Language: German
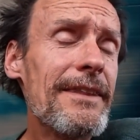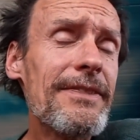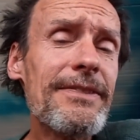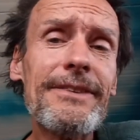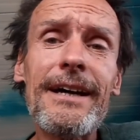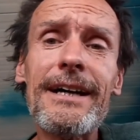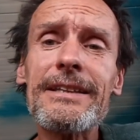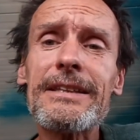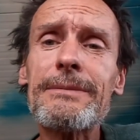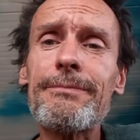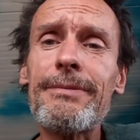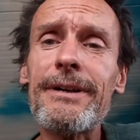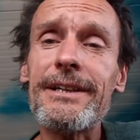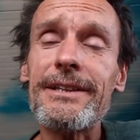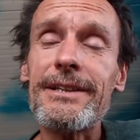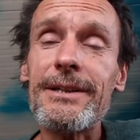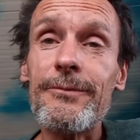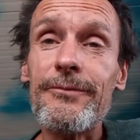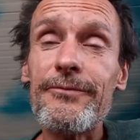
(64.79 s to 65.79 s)
dass
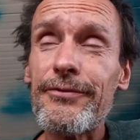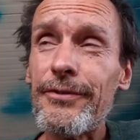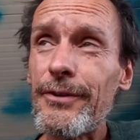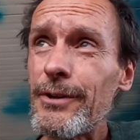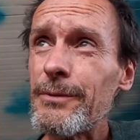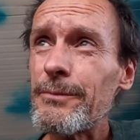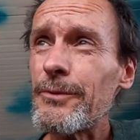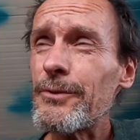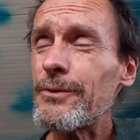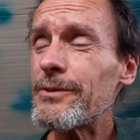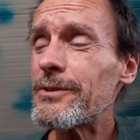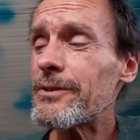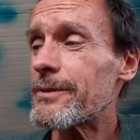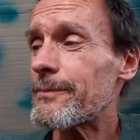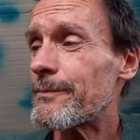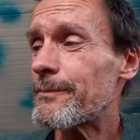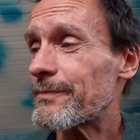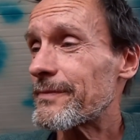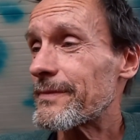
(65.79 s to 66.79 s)
bei dem
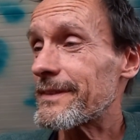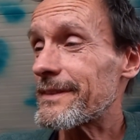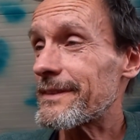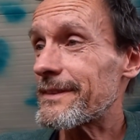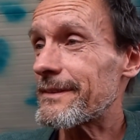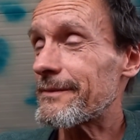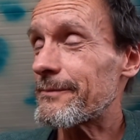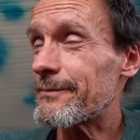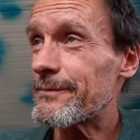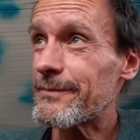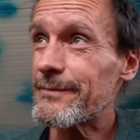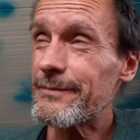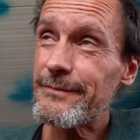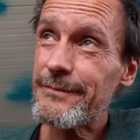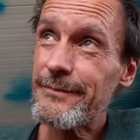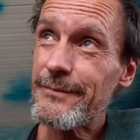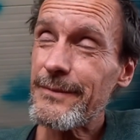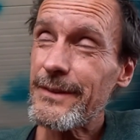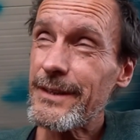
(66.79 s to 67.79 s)
Vollmond,
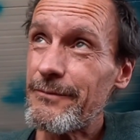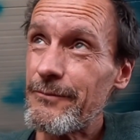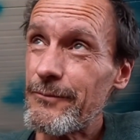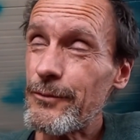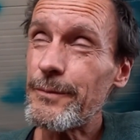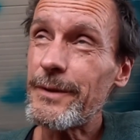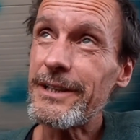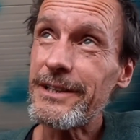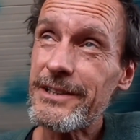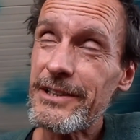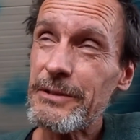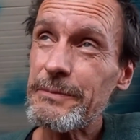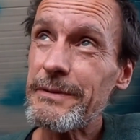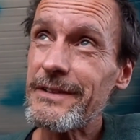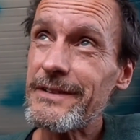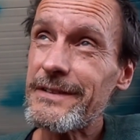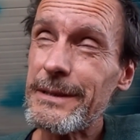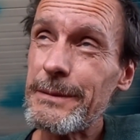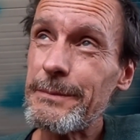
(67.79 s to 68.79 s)
wobei ich das
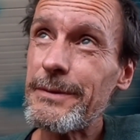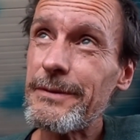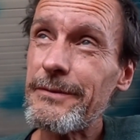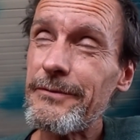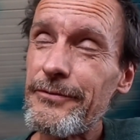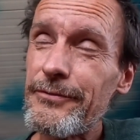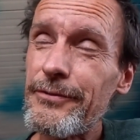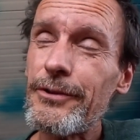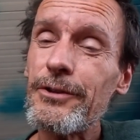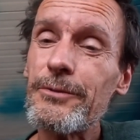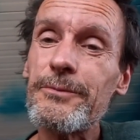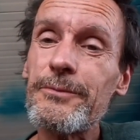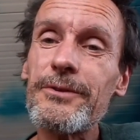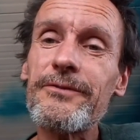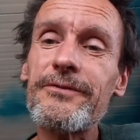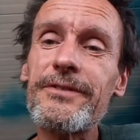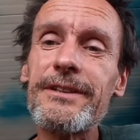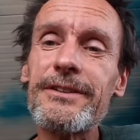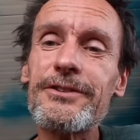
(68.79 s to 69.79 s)
Prinzip
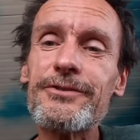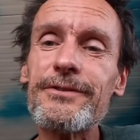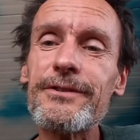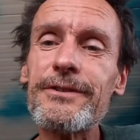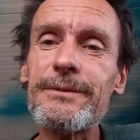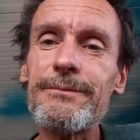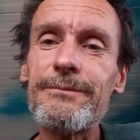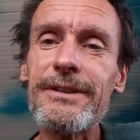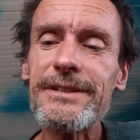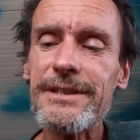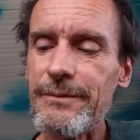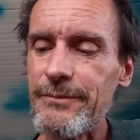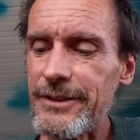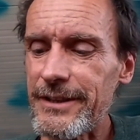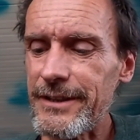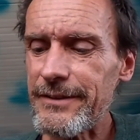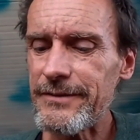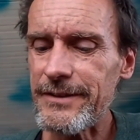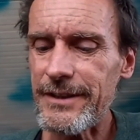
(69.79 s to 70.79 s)
Vollmond wieder ein Stückchen besser
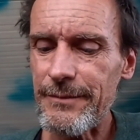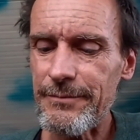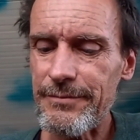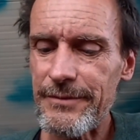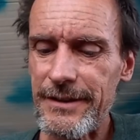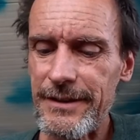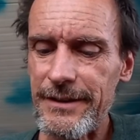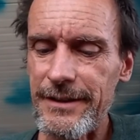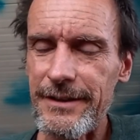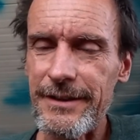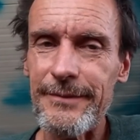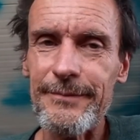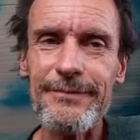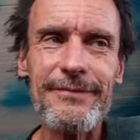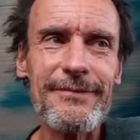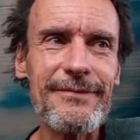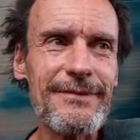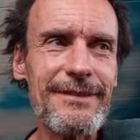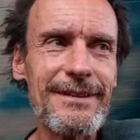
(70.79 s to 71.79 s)
begriffen habe,
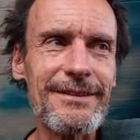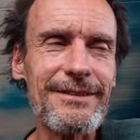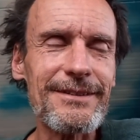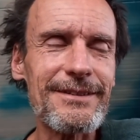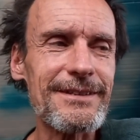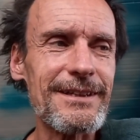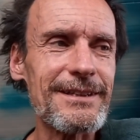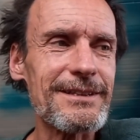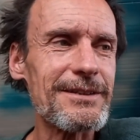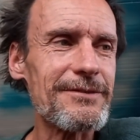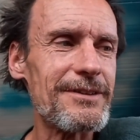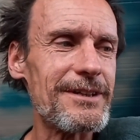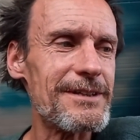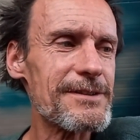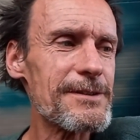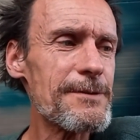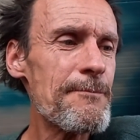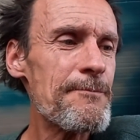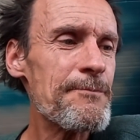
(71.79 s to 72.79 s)
äh,
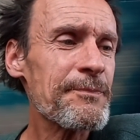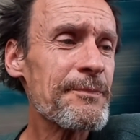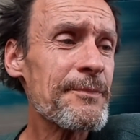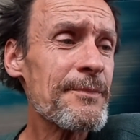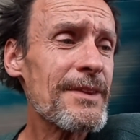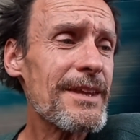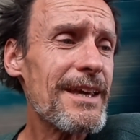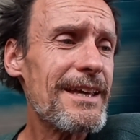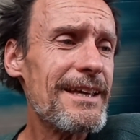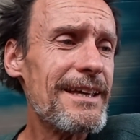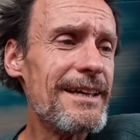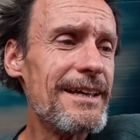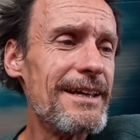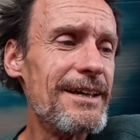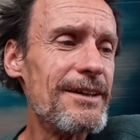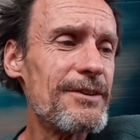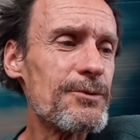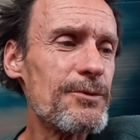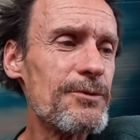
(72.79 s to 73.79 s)
interessanterweise,
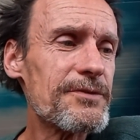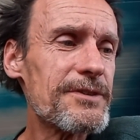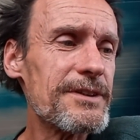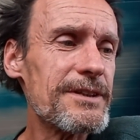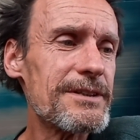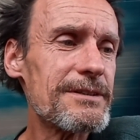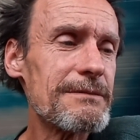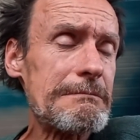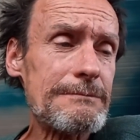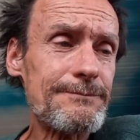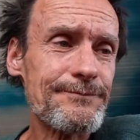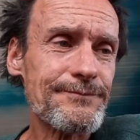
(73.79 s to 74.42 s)
äh, durfte ich